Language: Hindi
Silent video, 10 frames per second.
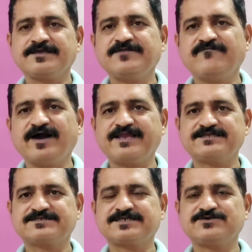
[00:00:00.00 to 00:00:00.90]
ये
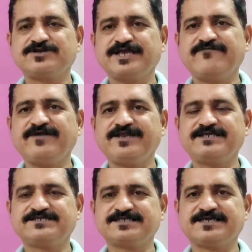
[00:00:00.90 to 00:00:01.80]
वायरस के जो नए
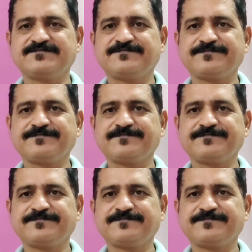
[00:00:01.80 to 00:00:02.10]
वेरिएंट्स हैं